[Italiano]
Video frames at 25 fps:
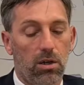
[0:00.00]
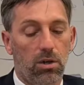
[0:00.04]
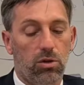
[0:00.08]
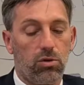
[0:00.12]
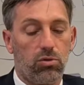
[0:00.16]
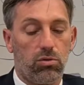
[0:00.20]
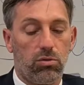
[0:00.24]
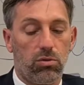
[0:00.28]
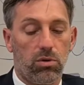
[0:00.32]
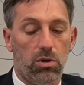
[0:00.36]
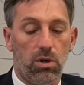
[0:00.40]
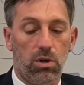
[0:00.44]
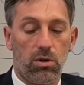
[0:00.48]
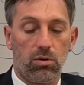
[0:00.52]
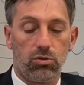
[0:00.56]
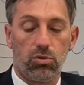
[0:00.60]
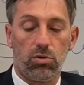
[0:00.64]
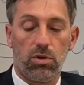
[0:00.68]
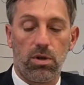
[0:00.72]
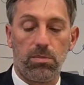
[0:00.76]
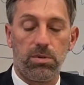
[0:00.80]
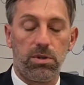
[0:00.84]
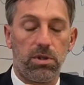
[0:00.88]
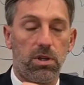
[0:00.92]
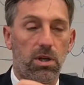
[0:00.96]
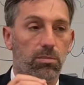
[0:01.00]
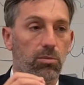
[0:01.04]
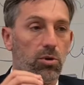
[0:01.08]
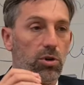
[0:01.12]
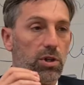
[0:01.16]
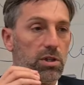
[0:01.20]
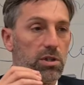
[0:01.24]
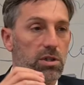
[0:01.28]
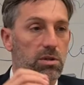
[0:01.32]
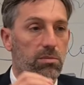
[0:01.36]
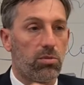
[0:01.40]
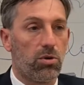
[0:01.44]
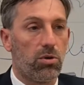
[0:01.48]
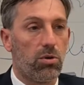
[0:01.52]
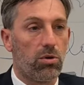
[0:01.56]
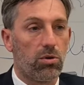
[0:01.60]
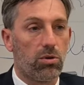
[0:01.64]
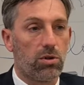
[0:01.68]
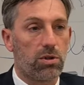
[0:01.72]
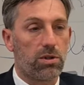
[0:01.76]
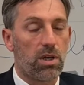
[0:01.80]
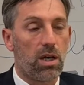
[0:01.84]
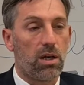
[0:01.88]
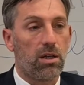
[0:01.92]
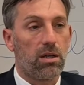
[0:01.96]
sul, sull'epidermolisi
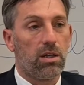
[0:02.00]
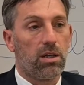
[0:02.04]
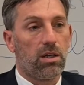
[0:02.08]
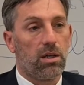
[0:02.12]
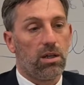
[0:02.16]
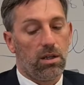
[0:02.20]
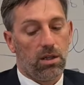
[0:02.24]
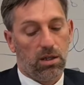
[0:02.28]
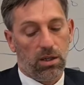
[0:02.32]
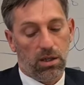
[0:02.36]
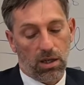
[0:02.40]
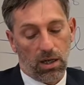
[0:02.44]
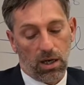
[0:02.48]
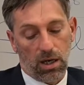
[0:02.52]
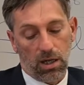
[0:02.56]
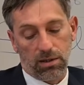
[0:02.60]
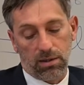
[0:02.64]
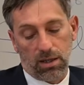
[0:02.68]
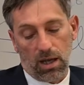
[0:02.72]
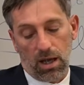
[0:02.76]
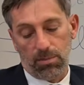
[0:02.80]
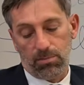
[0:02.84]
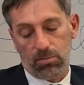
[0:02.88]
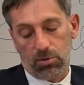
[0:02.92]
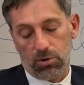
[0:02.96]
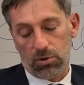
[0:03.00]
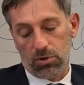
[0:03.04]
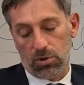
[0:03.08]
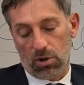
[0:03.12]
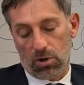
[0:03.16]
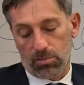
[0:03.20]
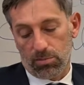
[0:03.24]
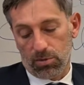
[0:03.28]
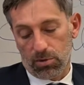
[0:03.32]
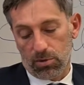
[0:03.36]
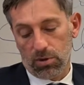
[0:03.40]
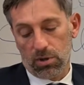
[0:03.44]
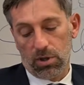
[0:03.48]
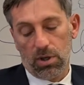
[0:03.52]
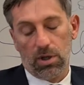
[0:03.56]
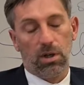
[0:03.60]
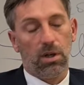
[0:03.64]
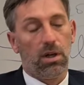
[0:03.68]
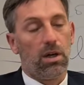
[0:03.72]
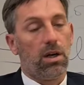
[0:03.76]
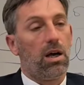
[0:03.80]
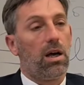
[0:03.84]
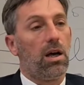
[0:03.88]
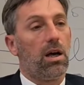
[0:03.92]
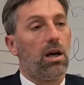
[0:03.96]
bollosa, in realtà poi dopo
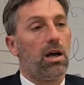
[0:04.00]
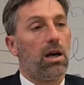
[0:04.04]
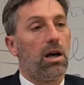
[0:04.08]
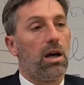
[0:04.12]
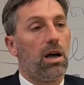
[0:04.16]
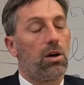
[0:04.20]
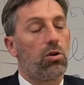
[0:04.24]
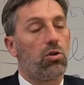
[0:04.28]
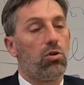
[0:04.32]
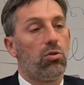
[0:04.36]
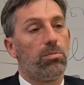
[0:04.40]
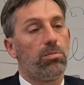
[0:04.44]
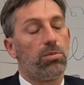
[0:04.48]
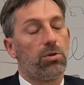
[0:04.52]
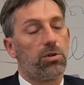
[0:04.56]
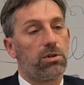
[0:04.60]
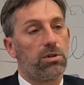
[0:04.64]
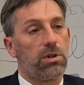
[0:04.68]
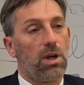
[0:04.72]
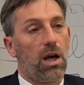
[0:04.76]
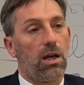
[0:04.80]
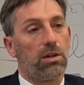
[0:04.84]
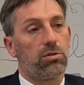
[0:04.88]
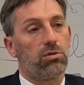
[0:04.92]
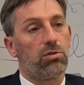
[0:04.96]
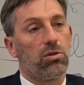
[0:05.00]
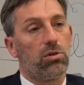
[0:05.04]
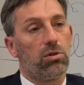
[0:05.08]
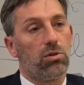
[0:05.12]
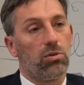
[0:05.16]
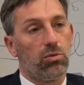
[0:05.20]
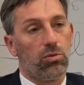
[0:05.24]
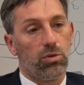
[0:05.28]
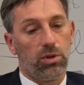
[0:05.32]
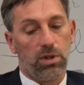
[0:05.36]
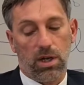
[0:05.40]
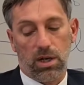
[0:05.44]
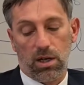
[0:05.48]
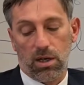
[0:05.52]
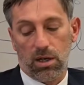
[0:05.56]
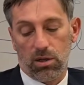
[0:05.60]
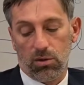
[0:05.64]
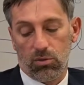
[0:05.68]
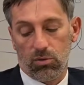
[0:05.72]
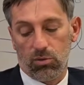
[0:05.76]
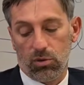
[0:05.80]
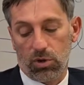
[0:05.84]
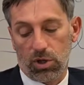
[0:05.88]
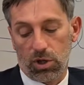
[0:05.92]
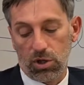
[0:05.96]
ha, ha comportato una,
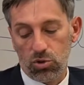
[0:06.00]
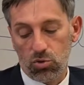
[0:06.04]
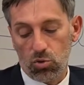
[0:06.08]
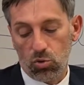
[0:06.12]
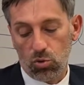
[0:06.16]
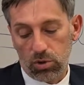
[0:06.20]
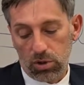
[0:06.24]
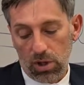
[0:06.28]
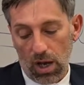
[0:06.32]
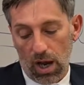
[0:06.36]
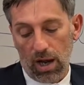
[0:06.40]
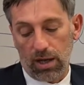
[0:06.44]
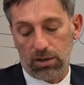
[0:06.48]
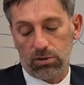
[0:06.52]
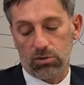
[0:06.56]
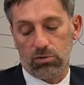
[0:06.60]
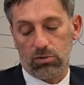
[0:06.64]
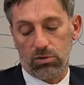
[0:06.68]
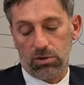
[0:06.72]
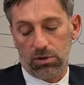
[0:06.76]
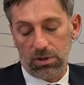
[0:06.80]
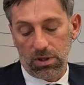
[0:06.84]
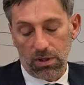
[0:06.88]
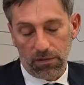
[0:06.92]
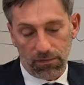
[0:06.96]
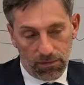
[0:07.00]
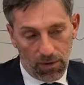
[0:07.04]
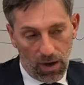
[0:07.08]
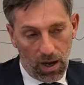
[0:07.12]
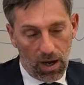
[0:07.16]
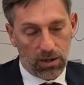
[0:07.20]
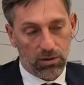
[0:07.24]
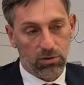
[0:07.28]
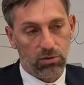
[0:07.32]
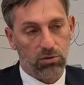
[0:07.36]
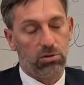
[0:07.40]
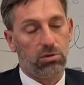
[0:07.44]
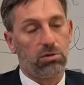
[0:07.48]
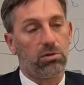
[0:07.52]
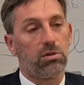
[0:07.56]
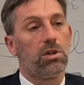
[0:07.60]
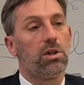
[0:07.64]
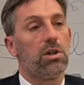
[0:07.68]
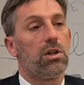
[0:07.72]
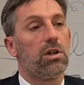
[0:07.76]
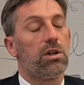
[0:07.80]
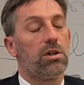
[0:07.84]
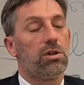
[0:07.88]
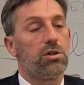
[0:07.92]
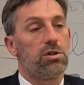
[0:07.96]
un risultato di
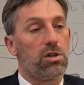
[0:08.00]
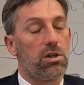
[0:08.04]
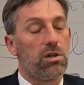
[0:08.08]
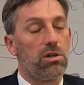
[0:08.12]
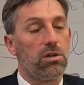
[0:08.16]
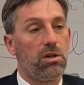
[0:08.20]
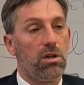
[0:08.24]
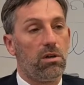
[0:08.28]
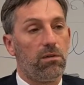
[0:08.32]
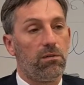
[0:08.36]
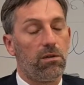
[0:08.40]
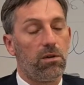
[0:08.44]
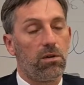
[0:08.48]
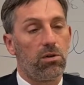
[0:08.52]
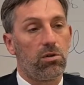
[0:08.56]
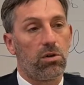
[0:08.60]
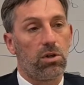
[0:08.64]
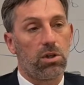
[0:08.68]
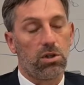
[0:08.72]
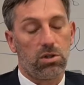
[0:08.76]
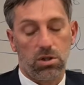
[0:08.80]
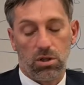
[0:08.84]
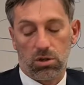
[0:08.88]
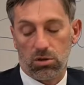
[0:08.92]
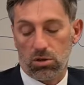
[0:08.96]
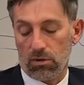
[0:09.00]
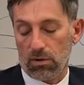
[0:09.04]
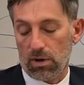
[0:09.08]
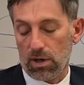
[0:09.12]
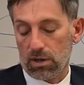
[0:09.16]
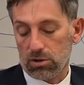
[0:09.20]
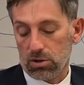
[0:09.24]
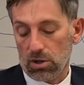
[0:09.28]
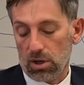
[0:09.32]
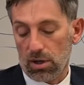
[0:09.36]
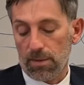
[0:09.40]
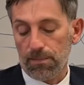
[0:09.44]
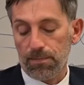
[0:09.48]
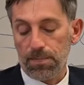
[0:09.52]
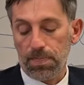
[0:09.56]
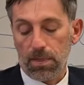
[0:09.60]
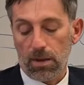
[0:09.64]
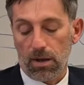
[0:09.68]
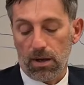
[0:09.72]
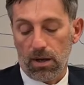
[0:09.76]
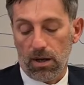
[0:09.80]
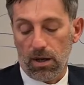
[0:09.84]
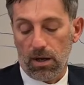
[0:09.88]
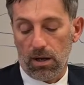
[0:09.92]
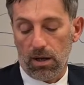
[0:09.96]
fatto scientifico che si è trovata
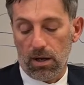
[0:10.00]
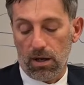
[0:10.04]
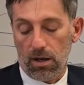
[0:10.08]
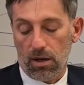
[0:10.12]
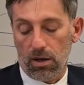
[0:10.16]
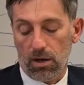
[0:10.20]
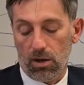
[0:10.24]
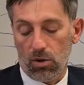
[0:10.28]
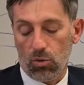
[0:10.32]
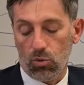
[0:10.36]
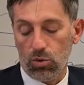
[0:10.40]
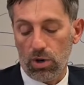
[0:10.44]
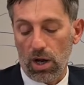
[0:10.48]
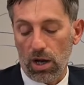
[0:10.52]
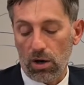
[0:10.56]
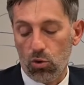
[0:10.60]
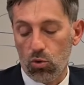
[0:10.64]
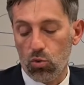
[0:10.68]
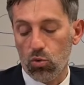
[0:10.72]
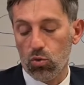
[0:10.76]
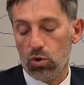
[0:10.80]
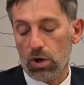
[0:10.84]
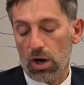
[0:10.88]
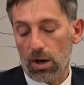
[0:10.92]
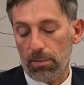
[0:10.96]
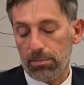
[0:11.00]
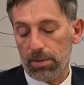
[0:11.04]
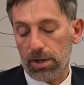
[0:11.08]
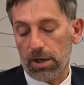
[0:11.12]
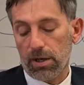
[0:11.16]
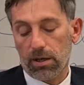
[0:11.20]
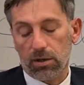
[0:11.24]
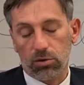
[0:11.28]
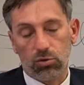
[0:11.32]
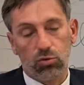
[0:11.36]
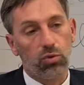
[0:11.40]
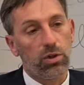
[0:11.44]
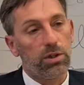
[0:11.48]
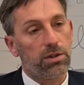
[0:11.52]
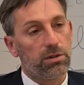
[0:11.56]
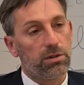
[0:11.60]
eh, una cura per due